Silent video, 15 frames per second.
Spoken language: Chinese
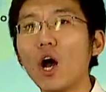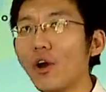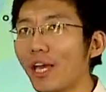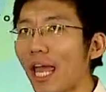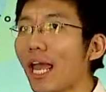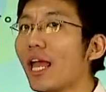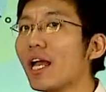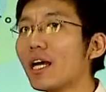
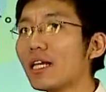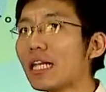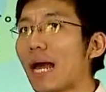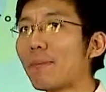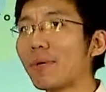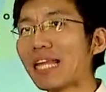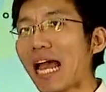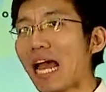OK，那
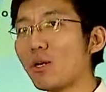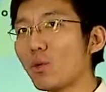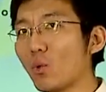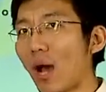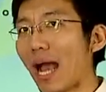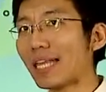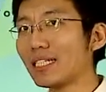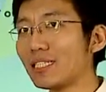么大家如
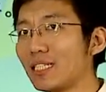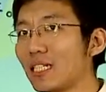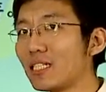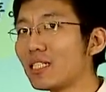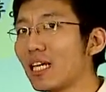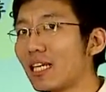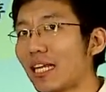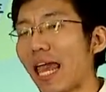果还能记得
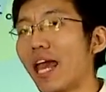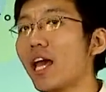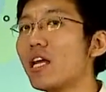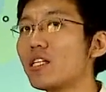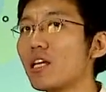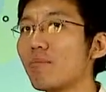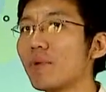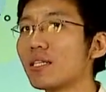这一点，
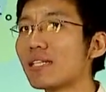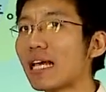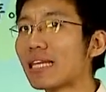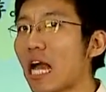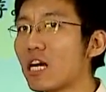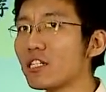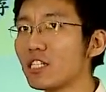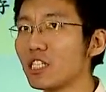证明在
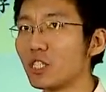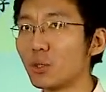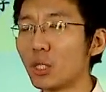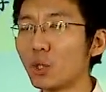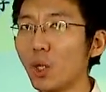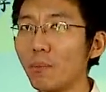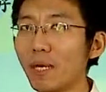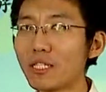当时你学
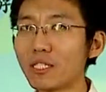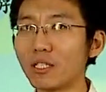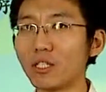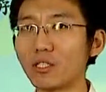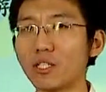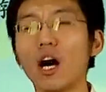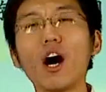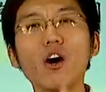多面手的
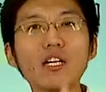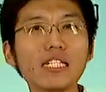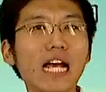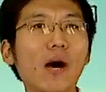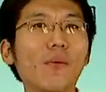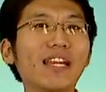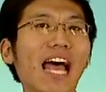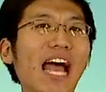时候
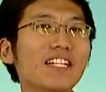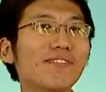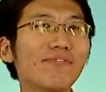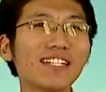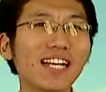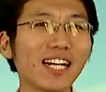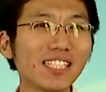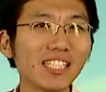掌握的还是
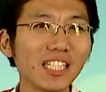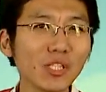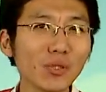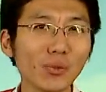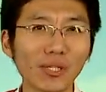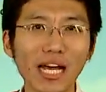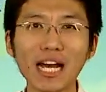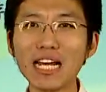非常清
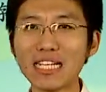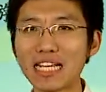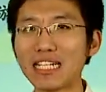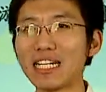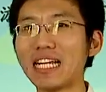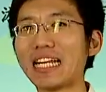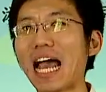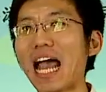楚的。在
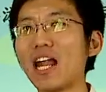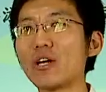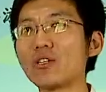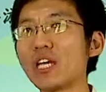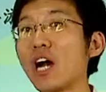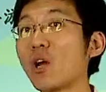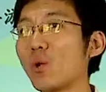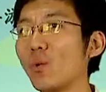这里，大海老
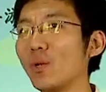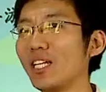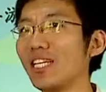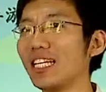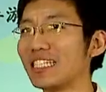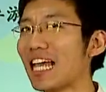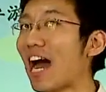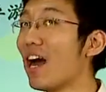师要鼓励
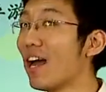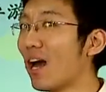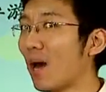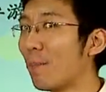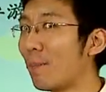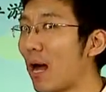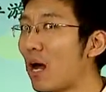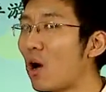你一下，
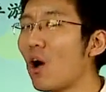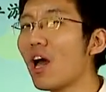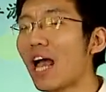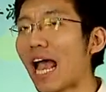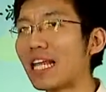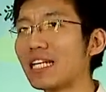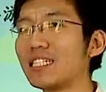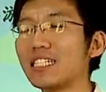很棒哦，
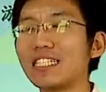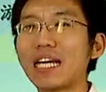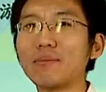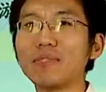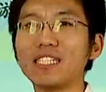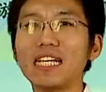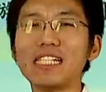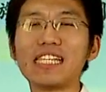还能记得咱
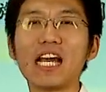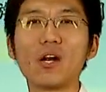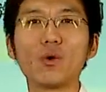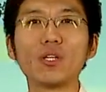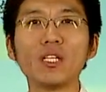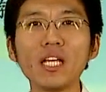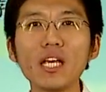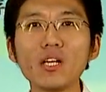们以前讲
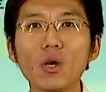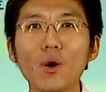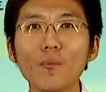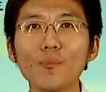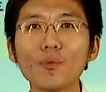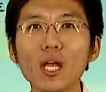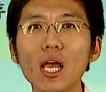过的内容。